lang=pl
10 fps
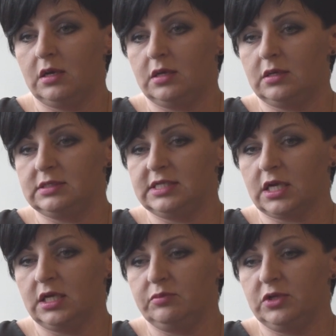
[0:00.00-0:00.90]
e, z
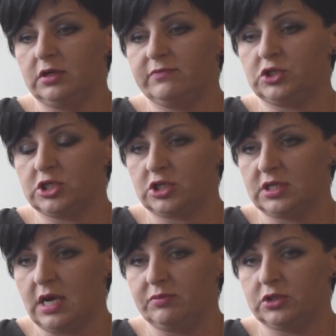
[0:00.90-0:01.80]
jakimi
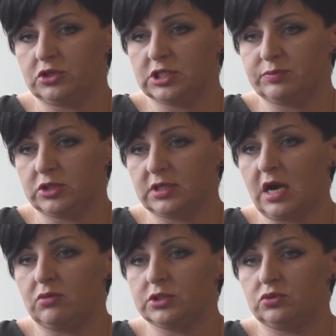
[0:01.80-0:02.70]
wyrzeczeniami to się
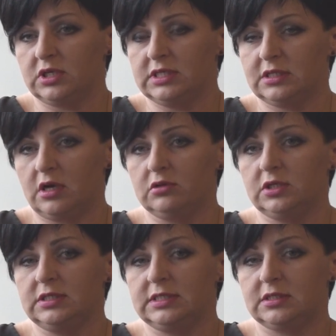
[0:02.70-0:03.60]
spotkało z drugiej
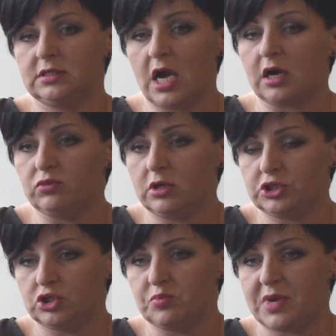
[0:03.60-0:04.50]
strony, z jaką
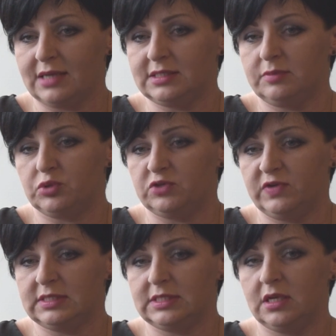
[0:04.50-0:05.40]
ilością pracy,
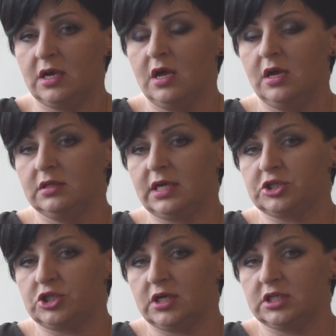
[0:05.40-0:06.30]
poświęceń.
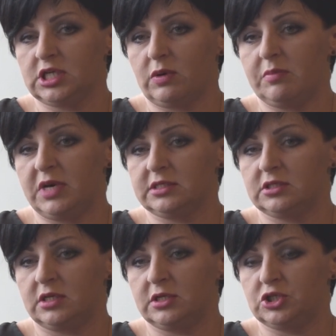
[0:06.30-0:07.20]
Także chciałam
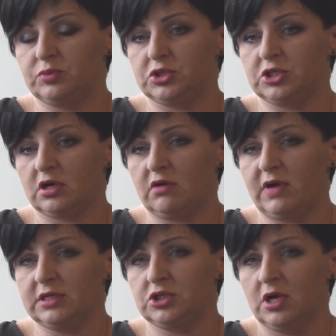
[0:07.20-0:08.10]
bardzo serdecznie
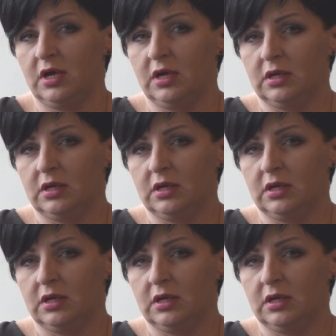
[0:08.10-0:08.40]
podziękować